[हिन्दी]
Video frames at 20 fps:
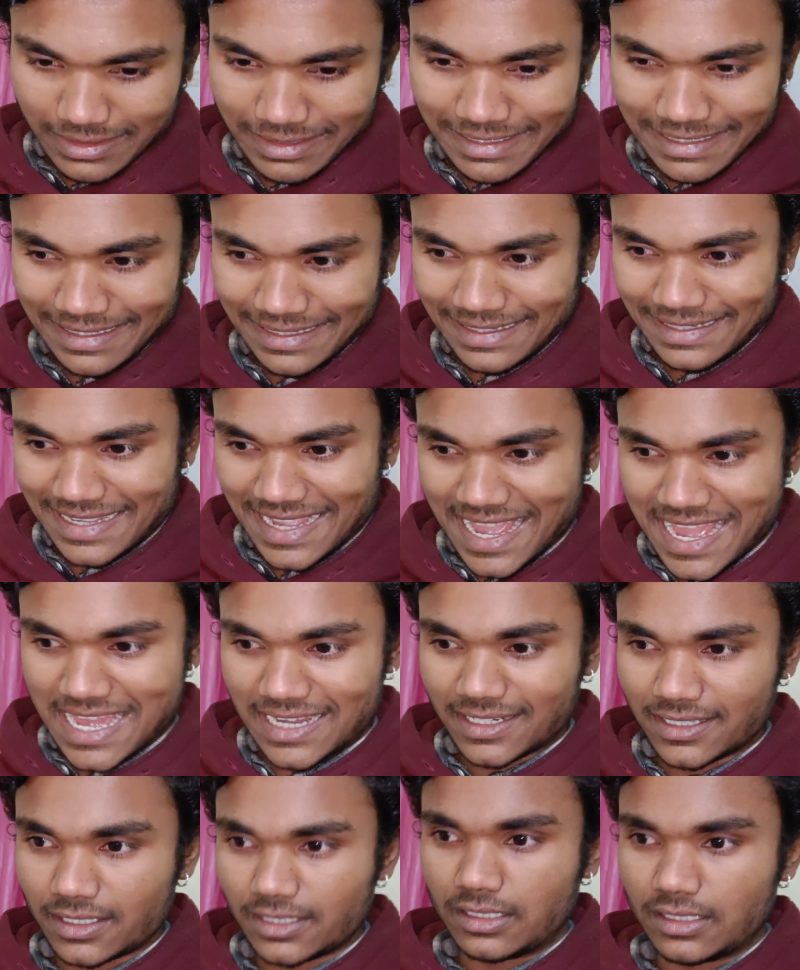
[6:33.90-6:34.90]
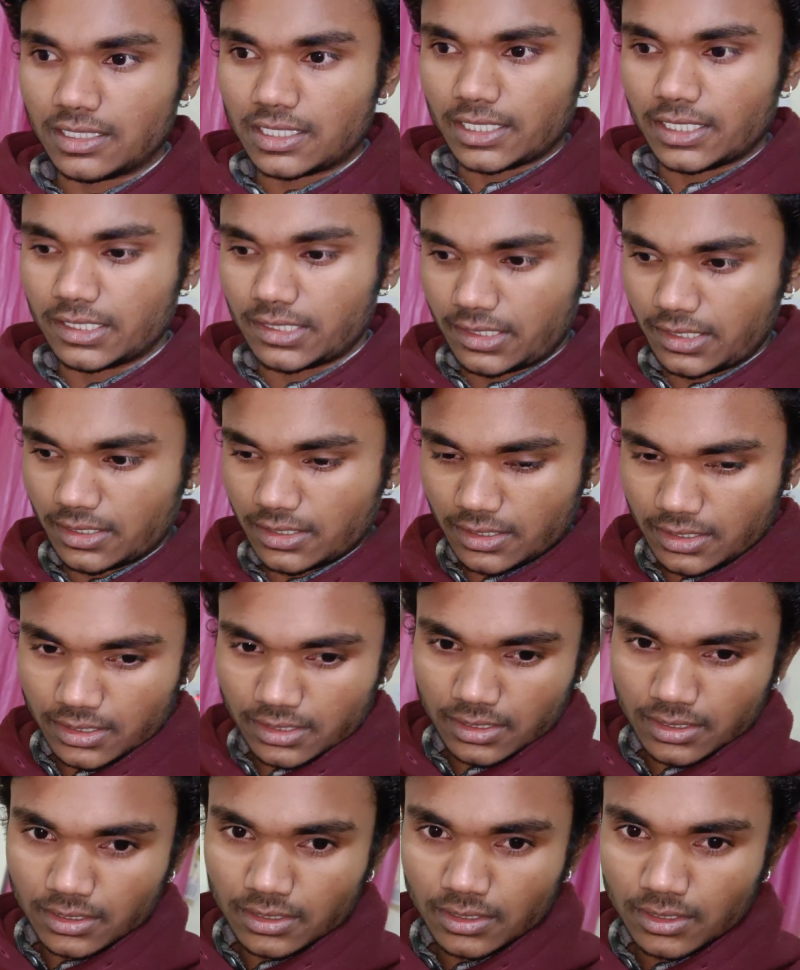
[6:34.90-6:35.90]
ग्रेट गंदा करते
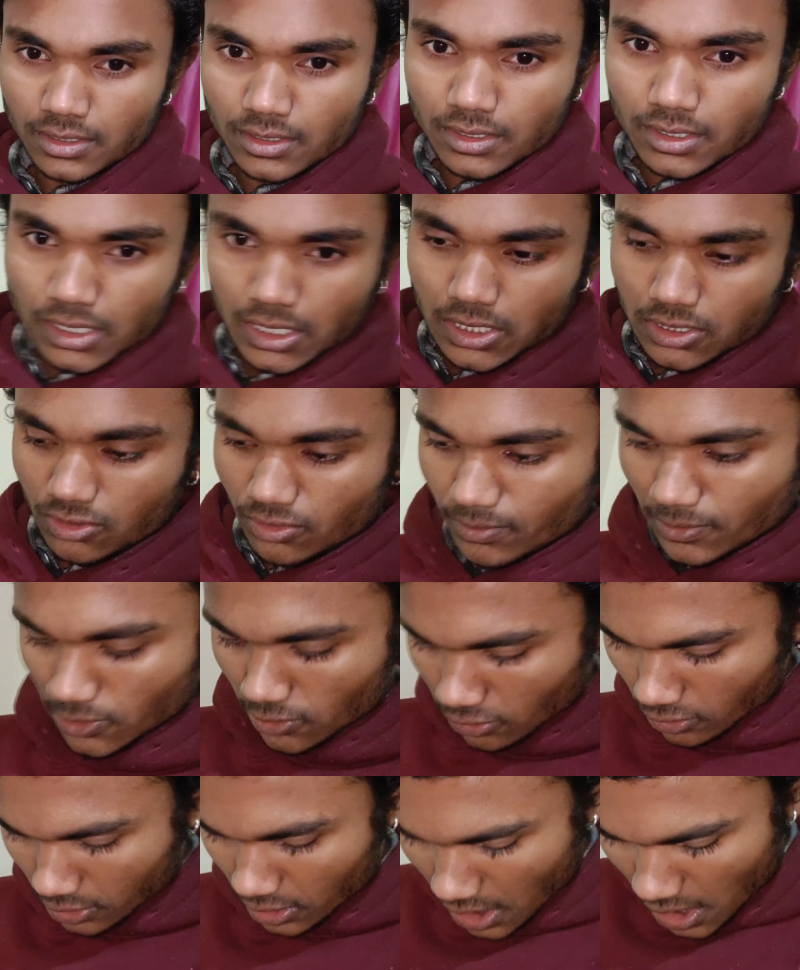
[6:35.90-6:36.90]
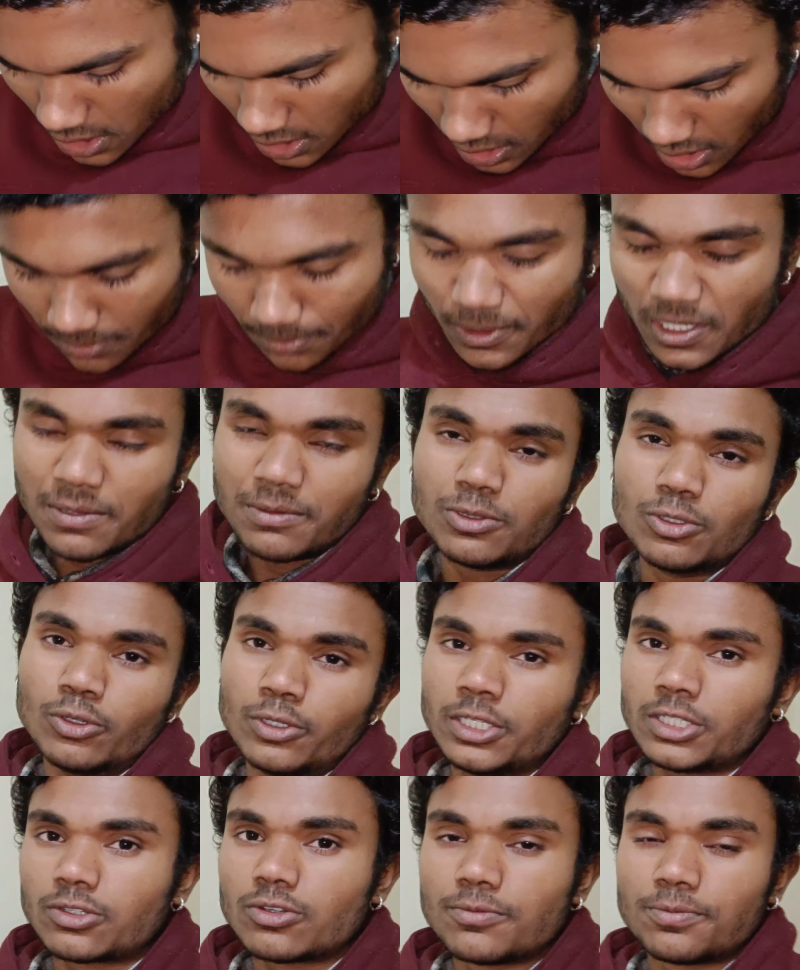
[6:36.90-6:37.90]
तो मेरे को था कपड़ा भी
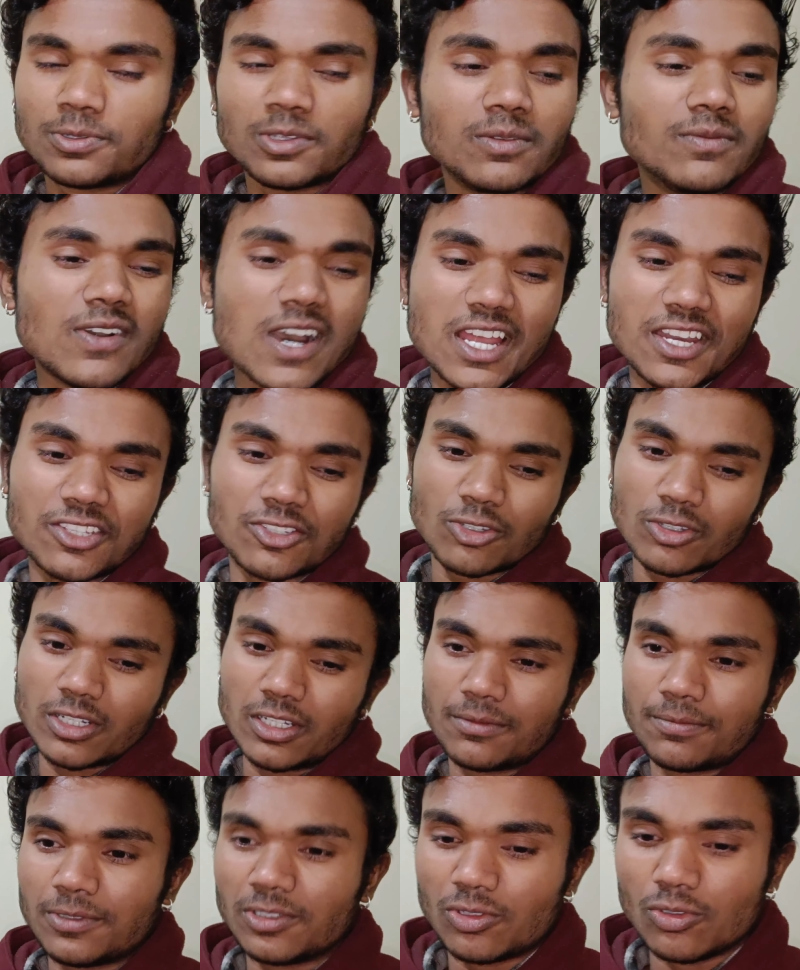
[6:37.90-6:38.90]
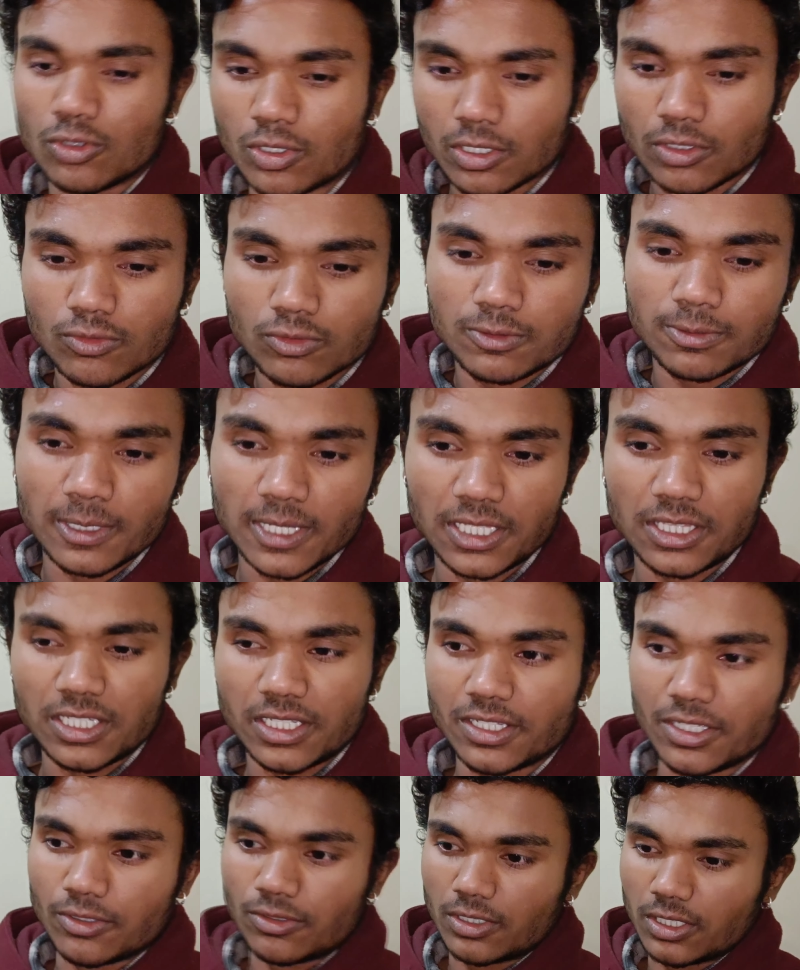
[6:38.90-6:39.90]
धोने को फिर बारिश हो रहा है फिर धो के कुछ फ़ायदा
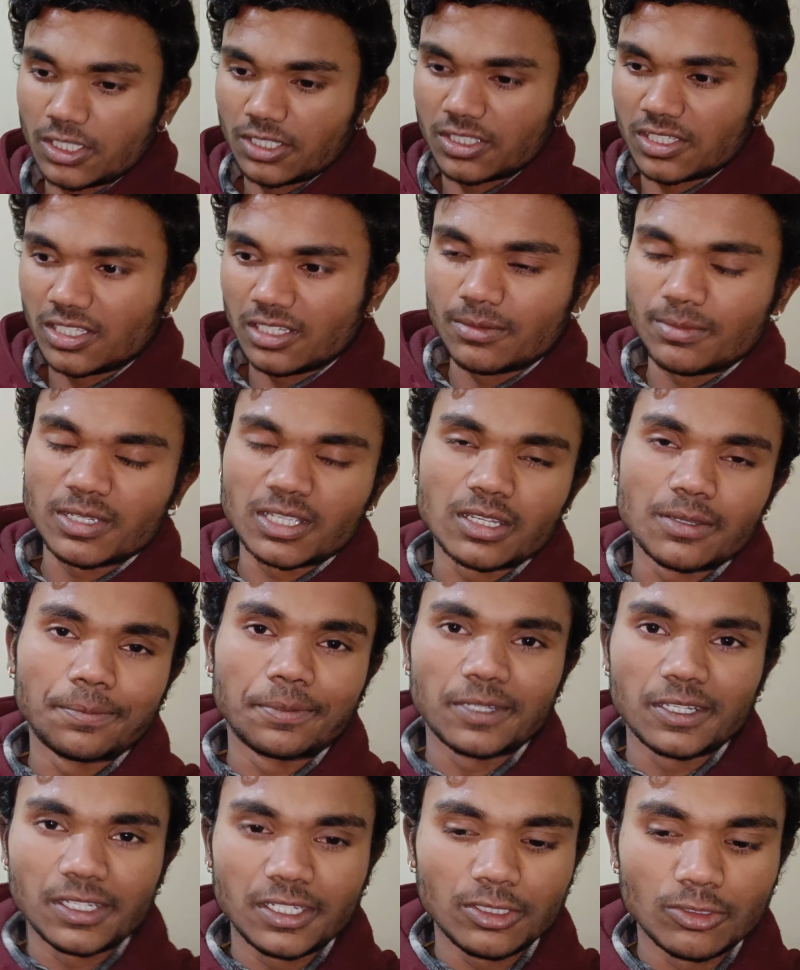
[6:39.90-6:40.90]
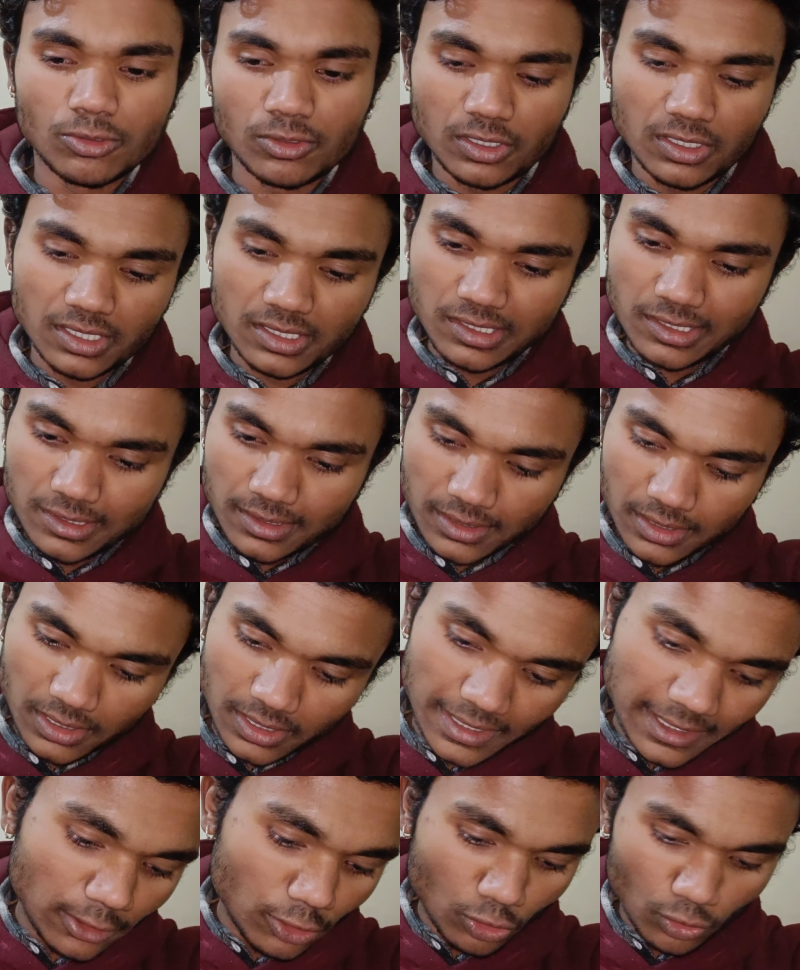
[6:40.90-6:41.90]
नहीं होगा इसलिए मैं कपड़ा नहीं धोना आज
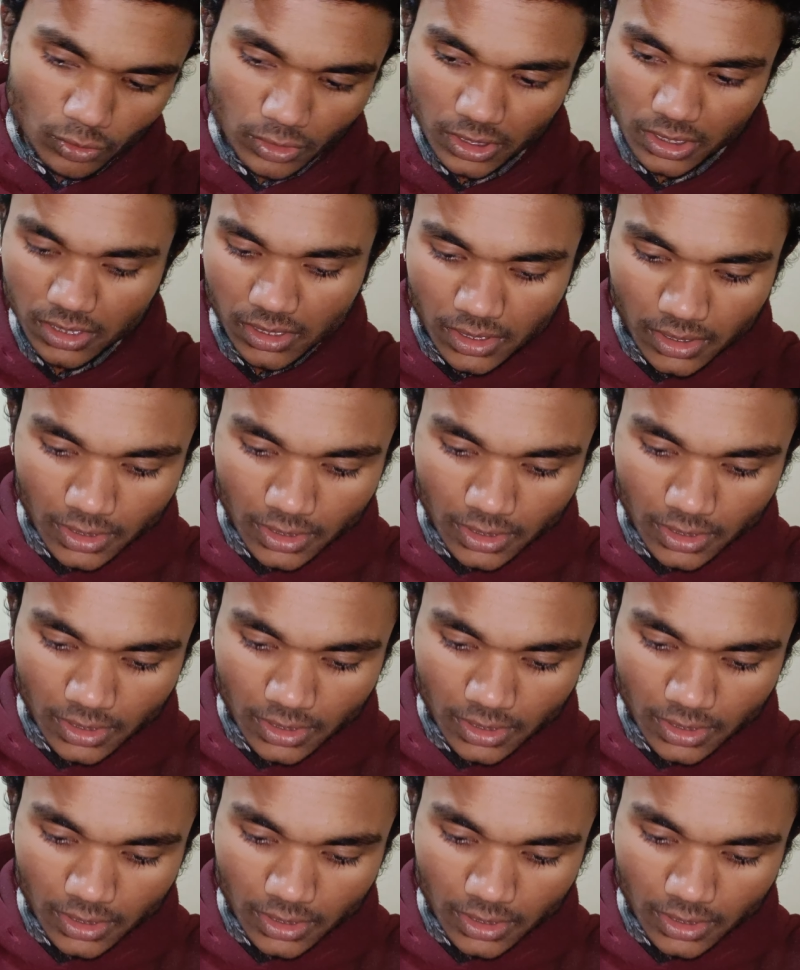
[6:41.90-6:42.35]
कल धोऊंगा